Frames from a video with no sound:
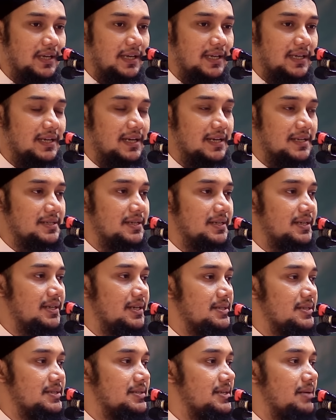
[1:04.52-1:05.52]
এই গাছের
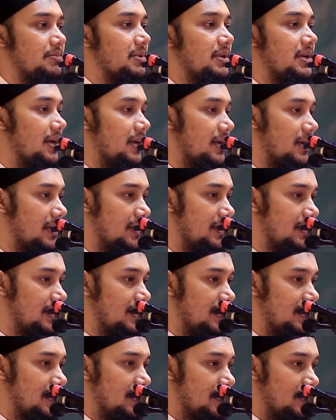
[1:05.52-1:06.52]
কাছে যাবে না
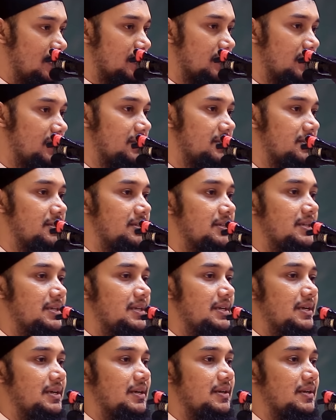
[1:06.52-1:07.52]
অর্থাৎ
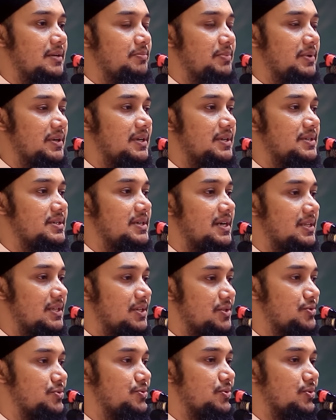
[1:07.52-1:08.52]
আল্লাহ পাকের যে
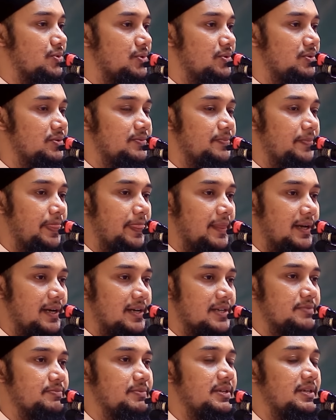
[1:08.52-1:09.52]
আদেশগুলো
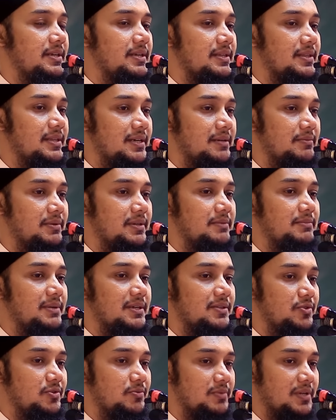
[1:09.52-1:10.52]
আসমানি কিতাবের
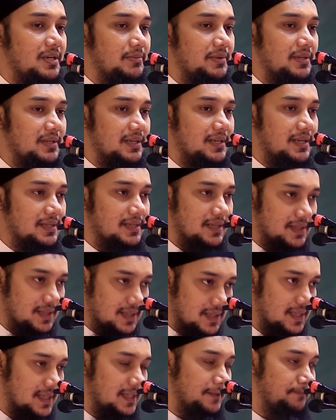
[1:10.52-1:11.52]
মাধ্যমে আমাদের কাছে
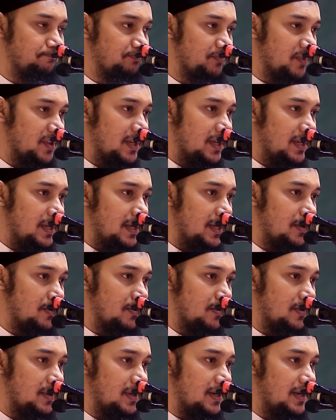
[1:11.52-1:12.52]
এসেছে
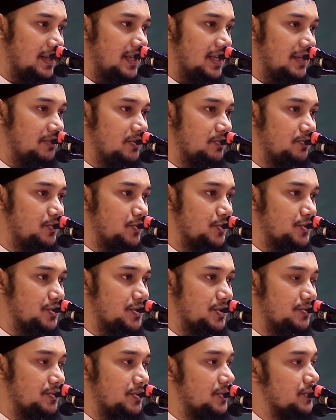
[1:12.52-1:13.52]
এগুলো নারী এবং
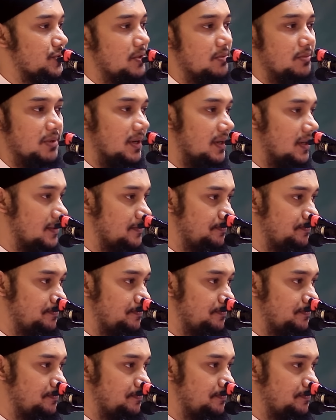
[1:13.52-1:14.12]
পুরুষের জন্য সমান